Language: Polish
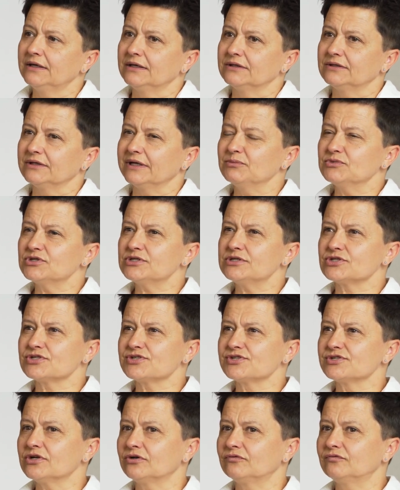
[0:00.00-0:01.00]
to ja myślę, że
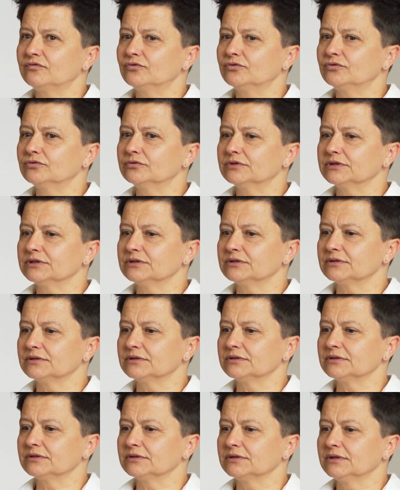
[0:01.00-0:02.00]
znowu
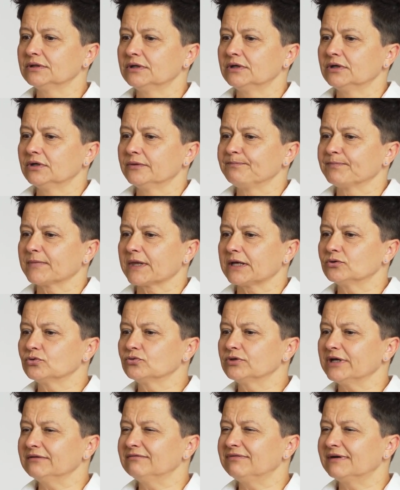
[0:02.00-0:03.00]

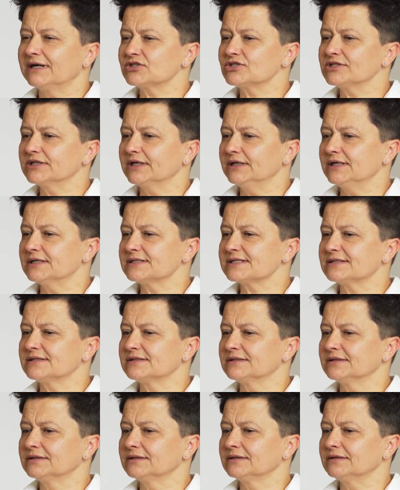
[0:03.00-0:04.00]
tutaj ważne,
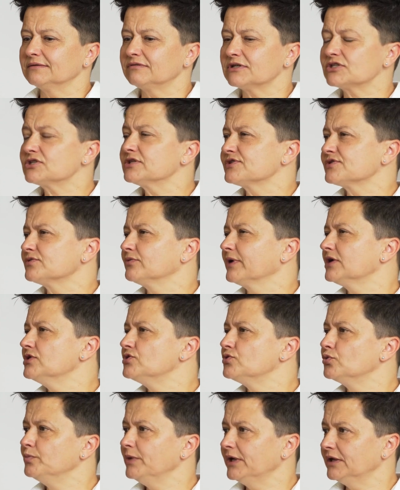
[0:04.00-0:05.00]
jest, ważne są
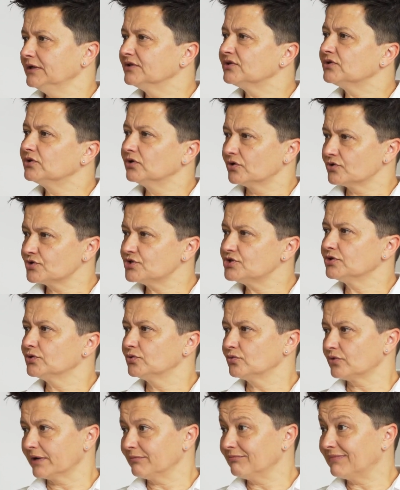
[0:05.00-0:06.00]
jakieś umiejętności,
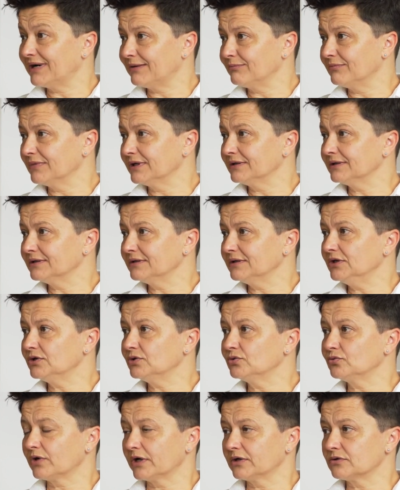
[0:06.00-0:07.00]
które mamy i
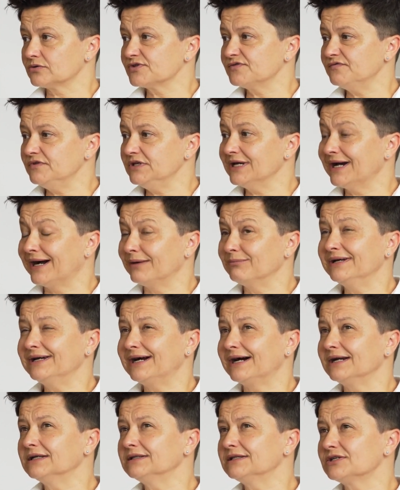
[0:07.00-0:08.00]
które rozwijamy,
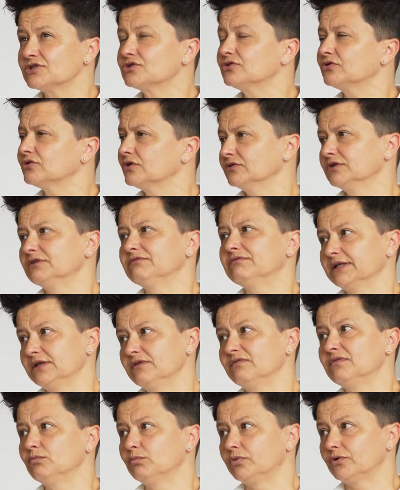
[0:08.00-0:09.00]
ale też
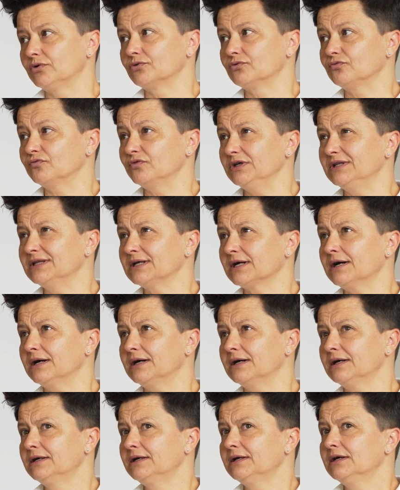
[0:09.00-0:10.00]
dokonywanie wyborów i
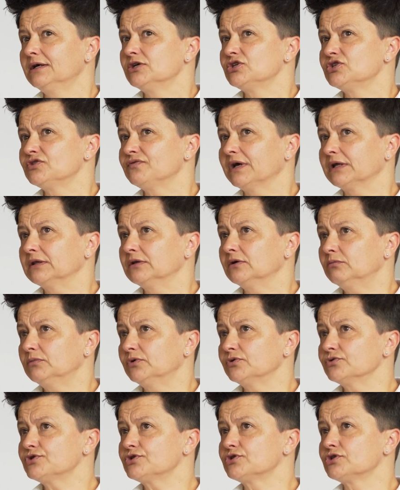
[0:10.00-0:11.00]
taka
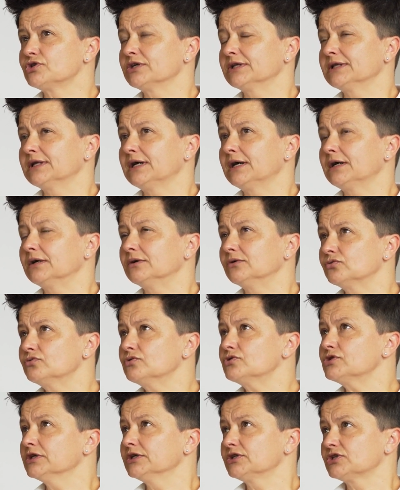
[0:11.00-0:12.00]
świadomość, że na
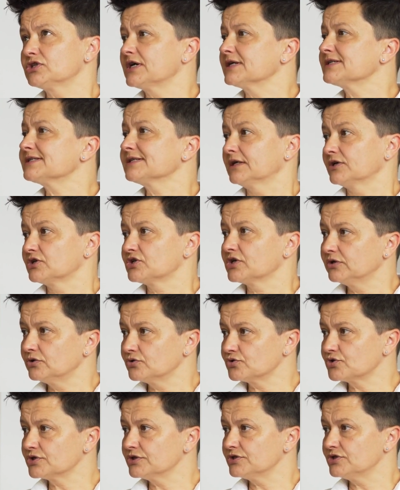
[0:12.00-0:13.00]
różny czas
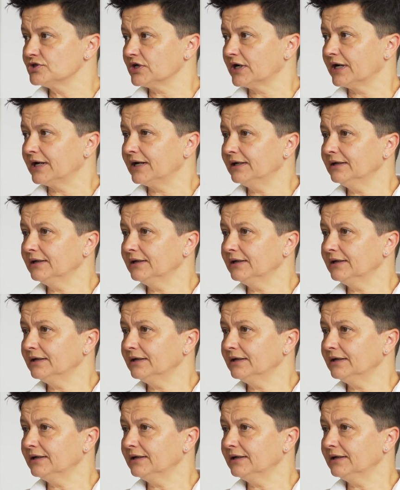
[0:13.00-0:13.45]
naszego życia